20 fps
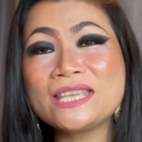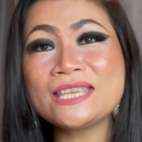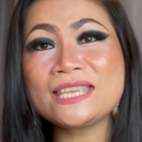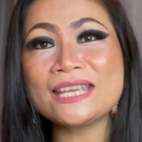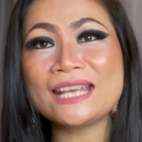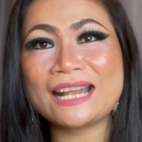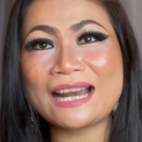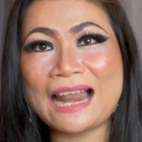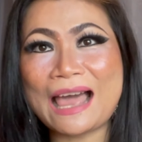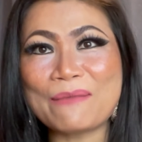นี้
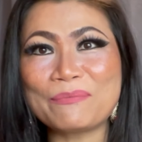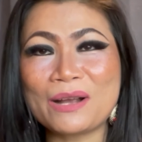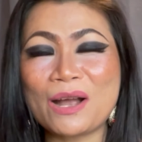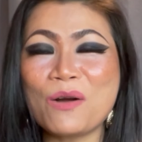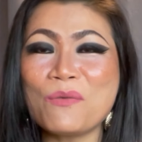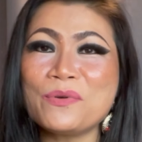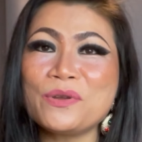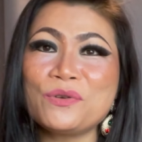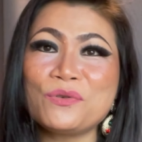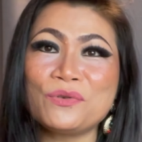กลับ
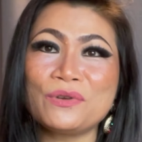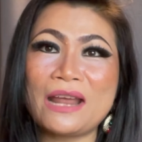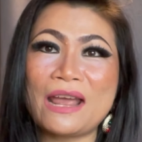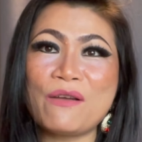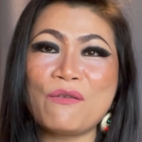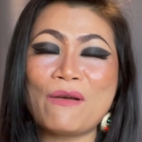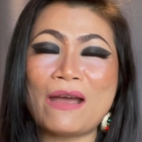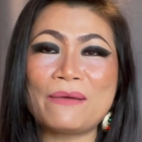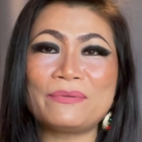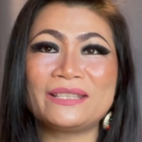เข้าไปดูใน
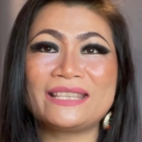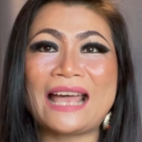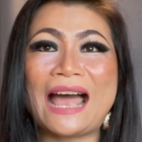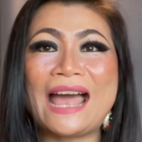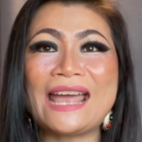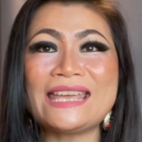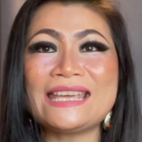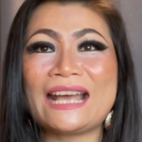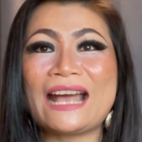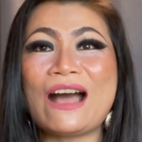เว็บไซ
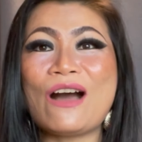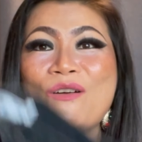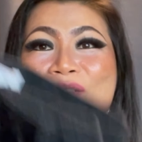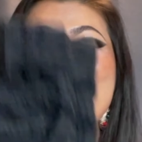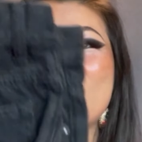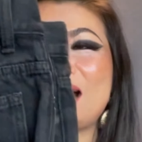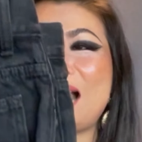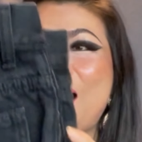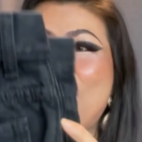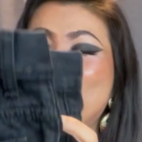ต์ เขา
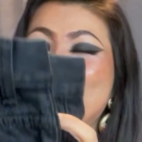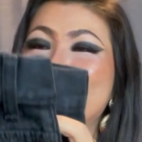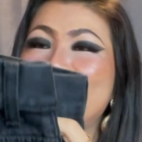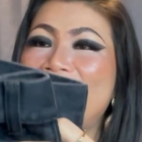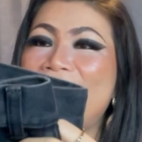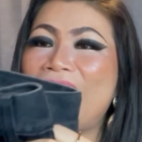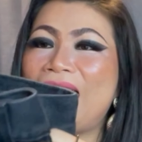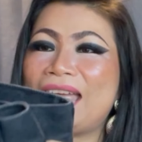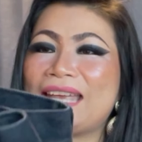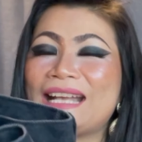กลับไป
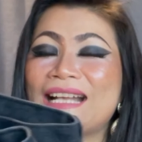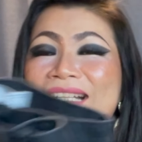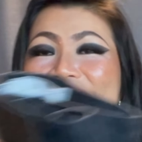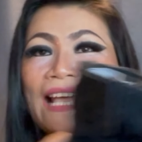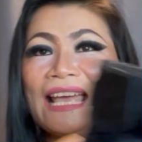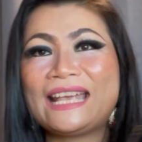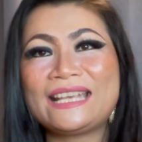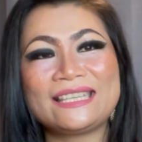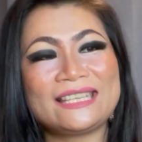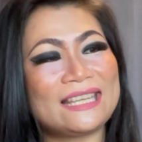ขายกาง
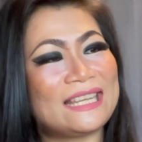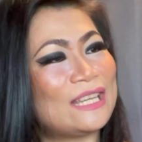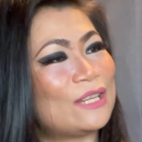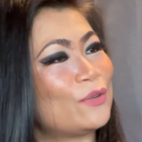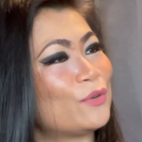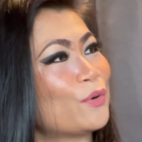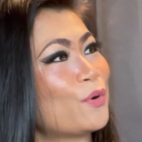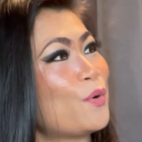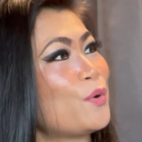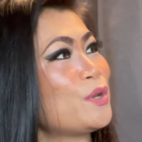เกงยี
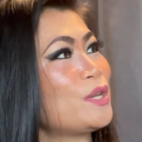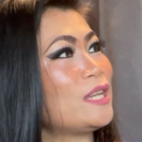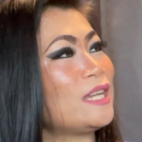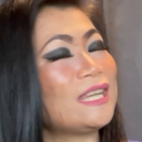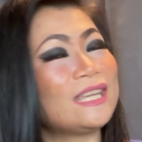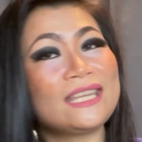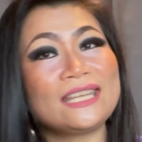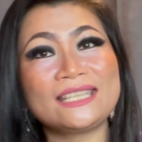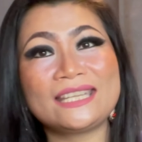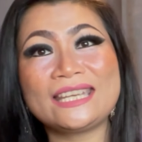นรุ่น
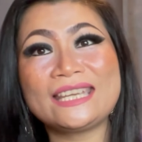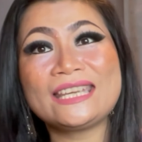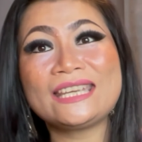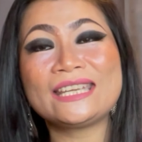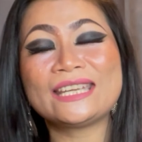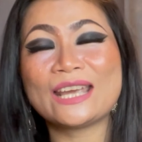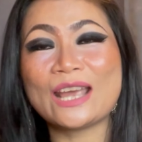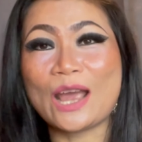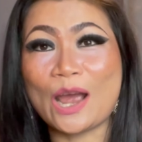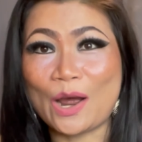นี้ที่
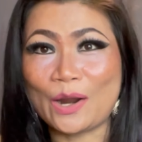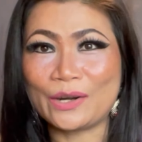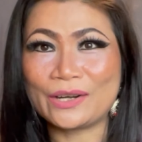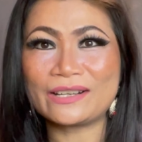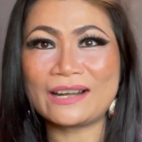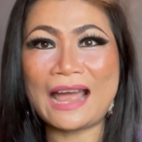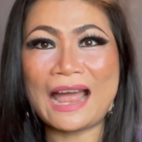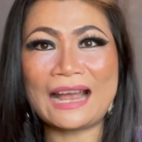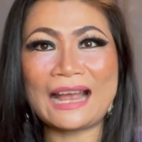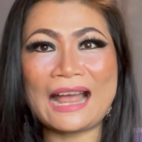
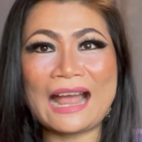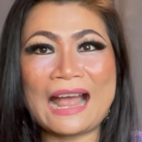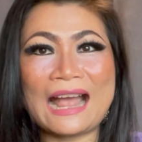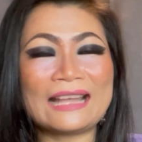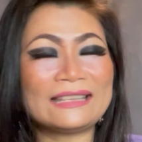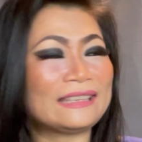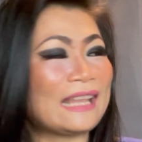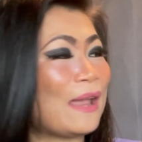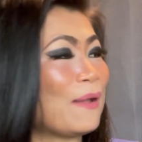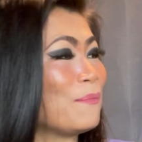ราคา
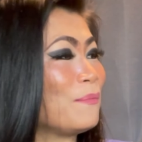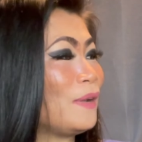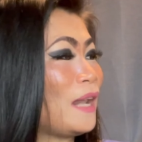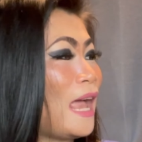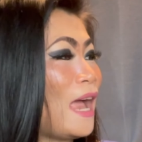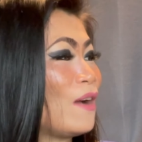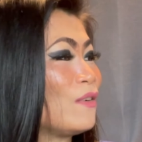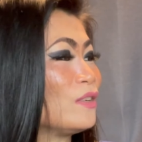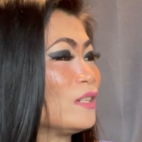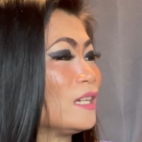เต็ม
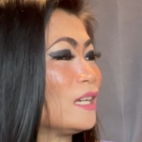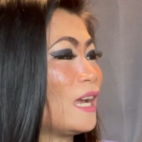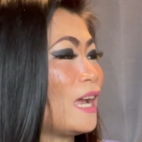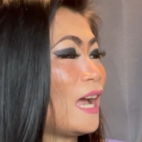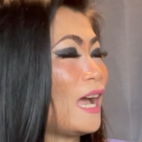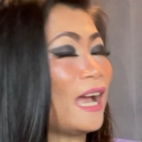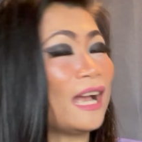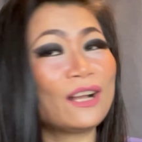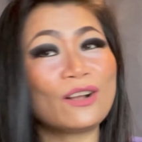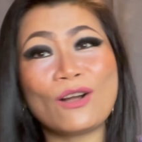แล้วนะ
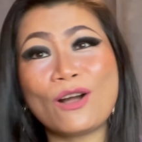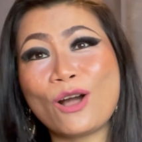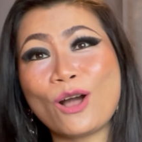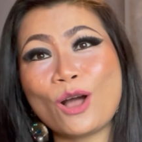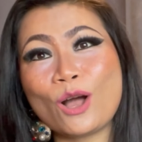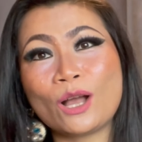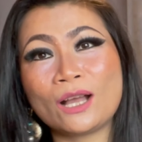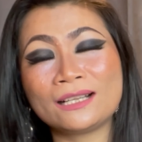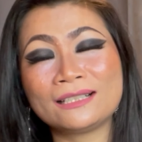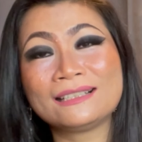คะก็
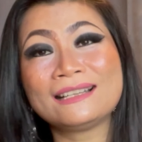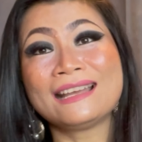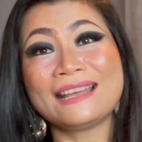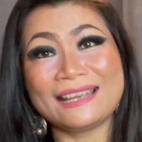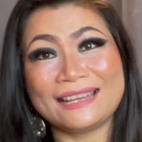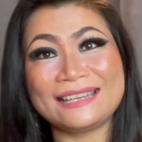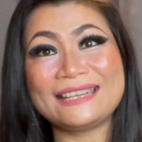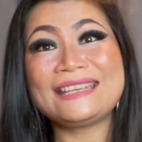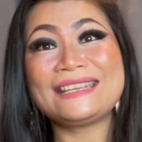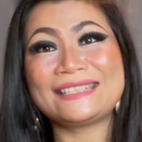
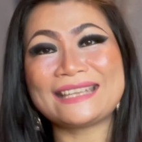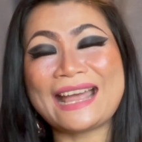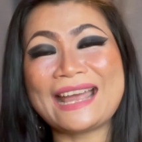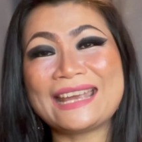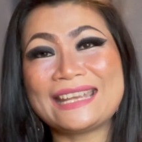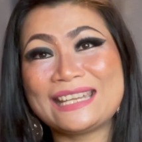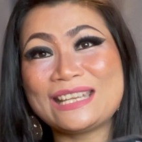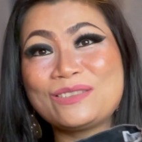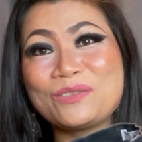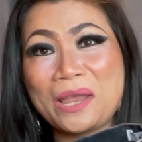ดีใจ
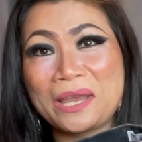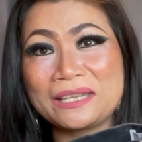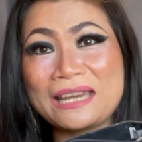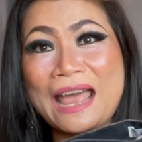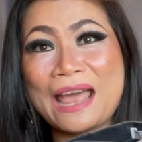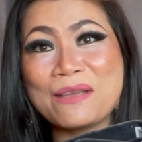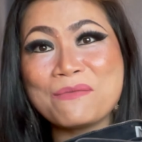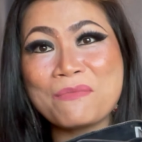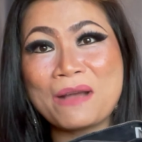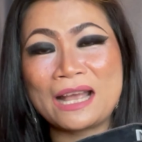ที่ตัวเอง
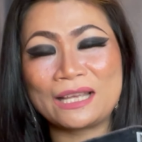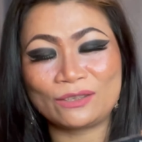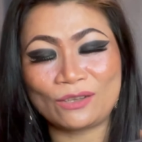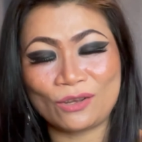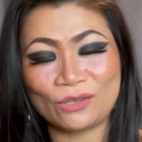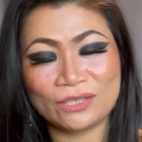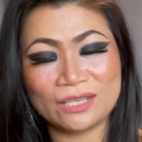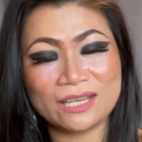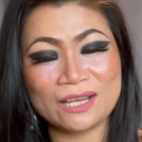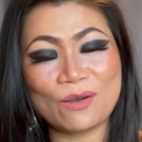ได้มา
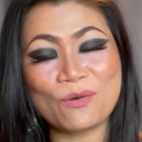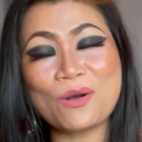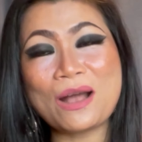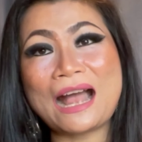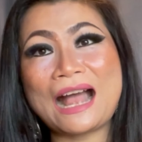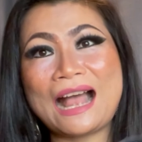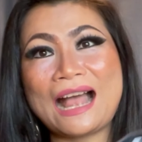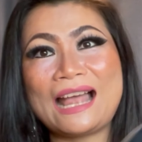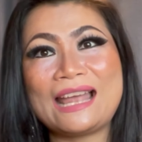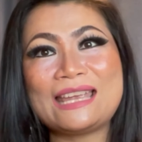ตอนที่เขา
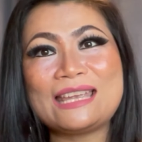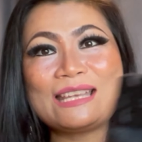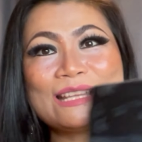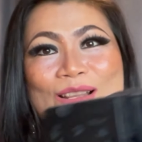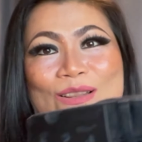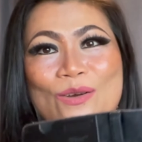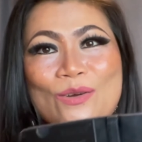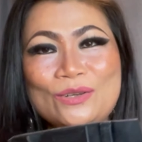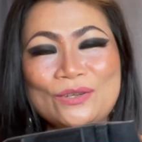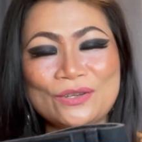ขาย
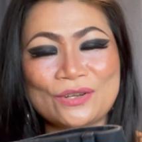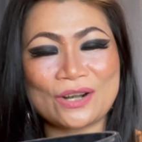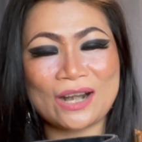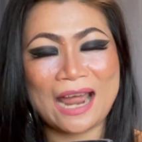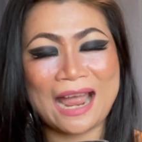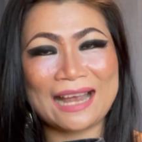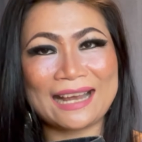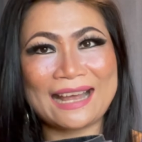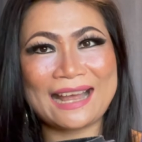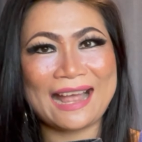ลด
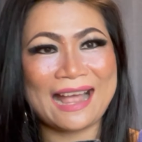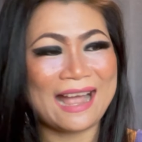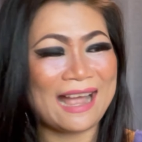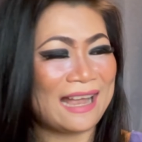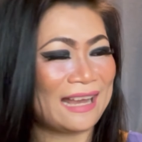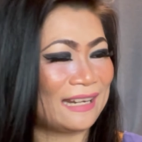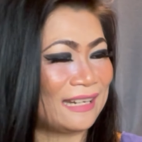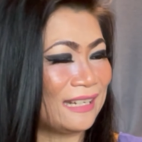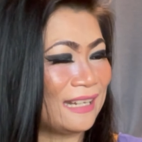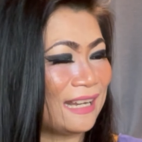ราคา
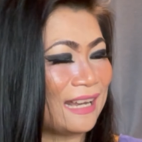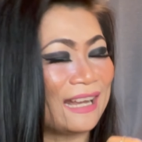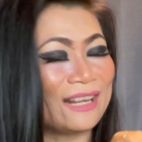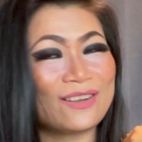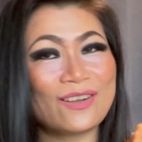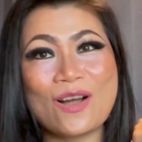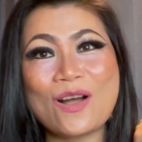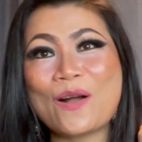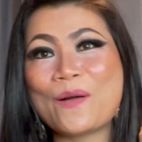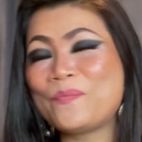นะคะ
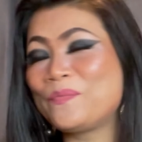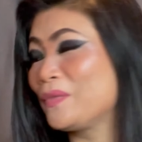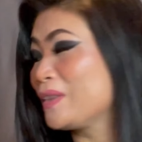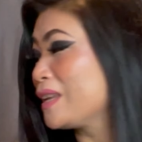ก็